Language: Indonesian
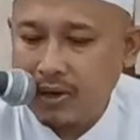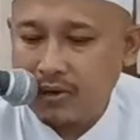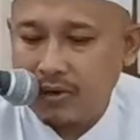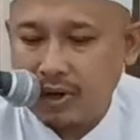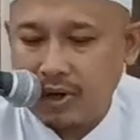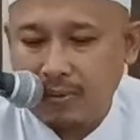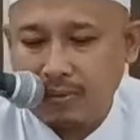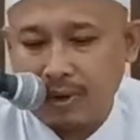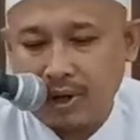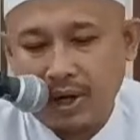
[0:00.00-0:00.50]

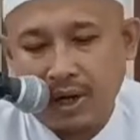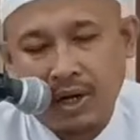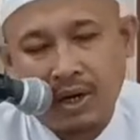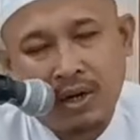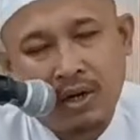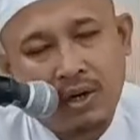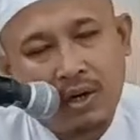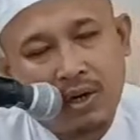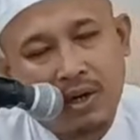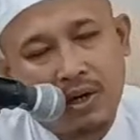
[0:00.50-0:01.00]
Jadi
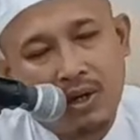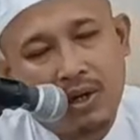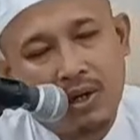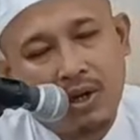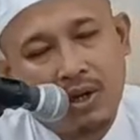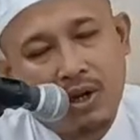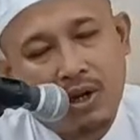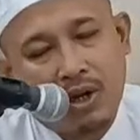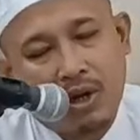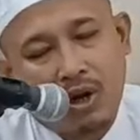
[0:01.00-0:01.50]
mungkin
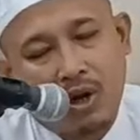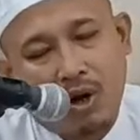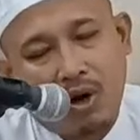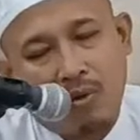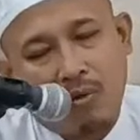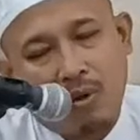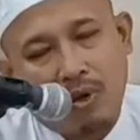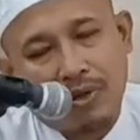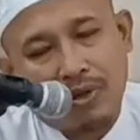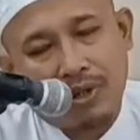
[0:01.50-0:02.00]

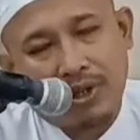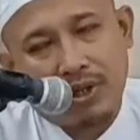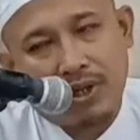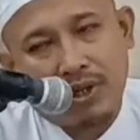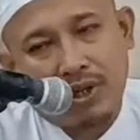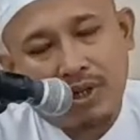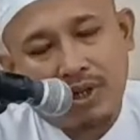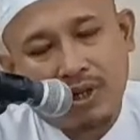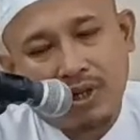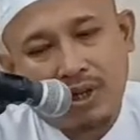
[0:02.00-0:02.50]

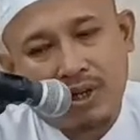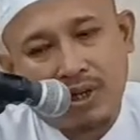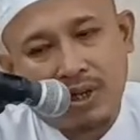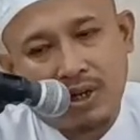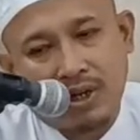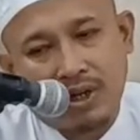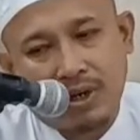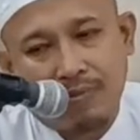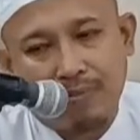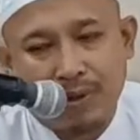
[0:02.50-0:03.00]

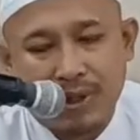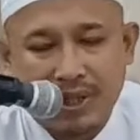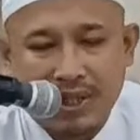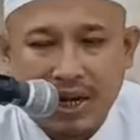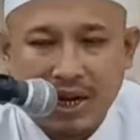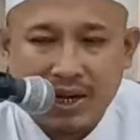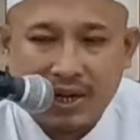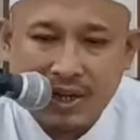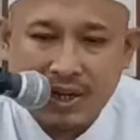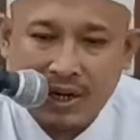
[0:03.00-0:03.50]
keuangan
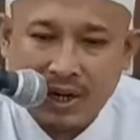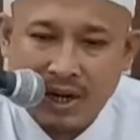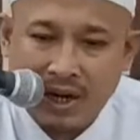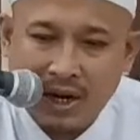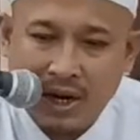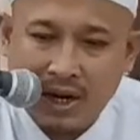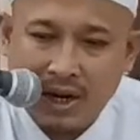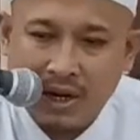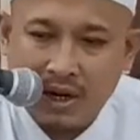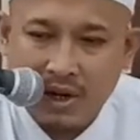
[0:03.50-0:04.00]

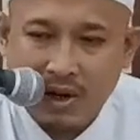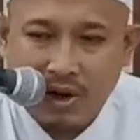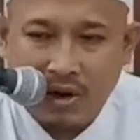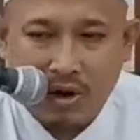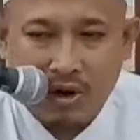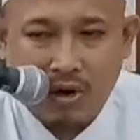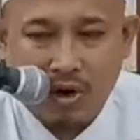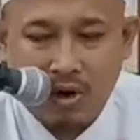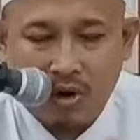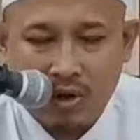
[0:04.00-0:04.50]
pentakhiran
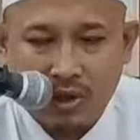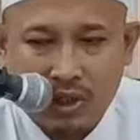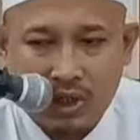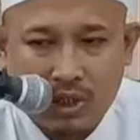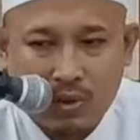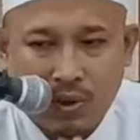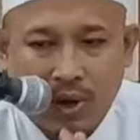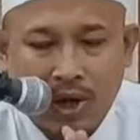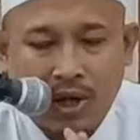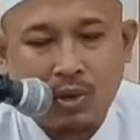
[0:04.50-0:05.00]
karena ono
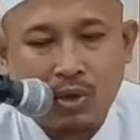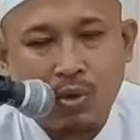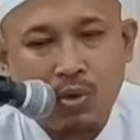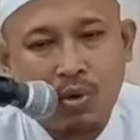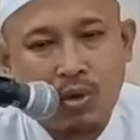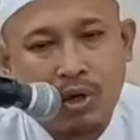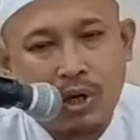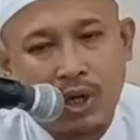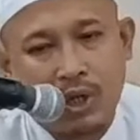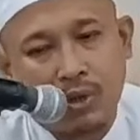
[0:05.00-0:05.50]

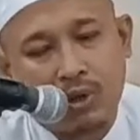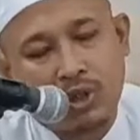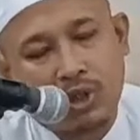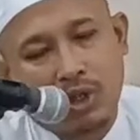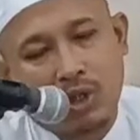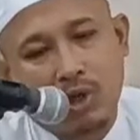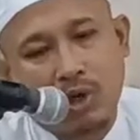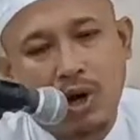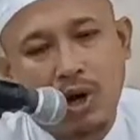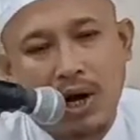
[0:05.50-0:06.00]
sesuatu itu
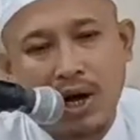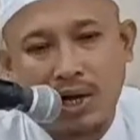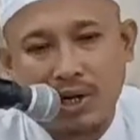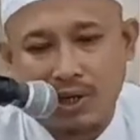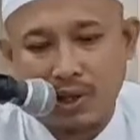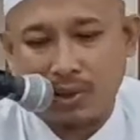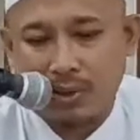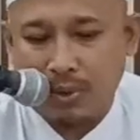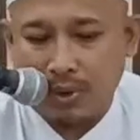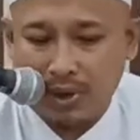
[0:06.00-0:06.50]
setyo
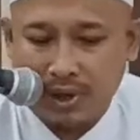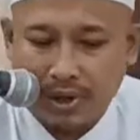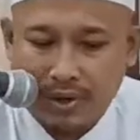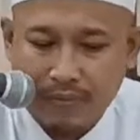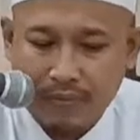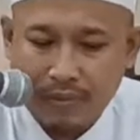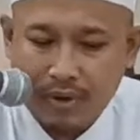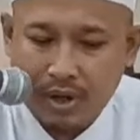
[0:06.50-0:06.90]
aridi.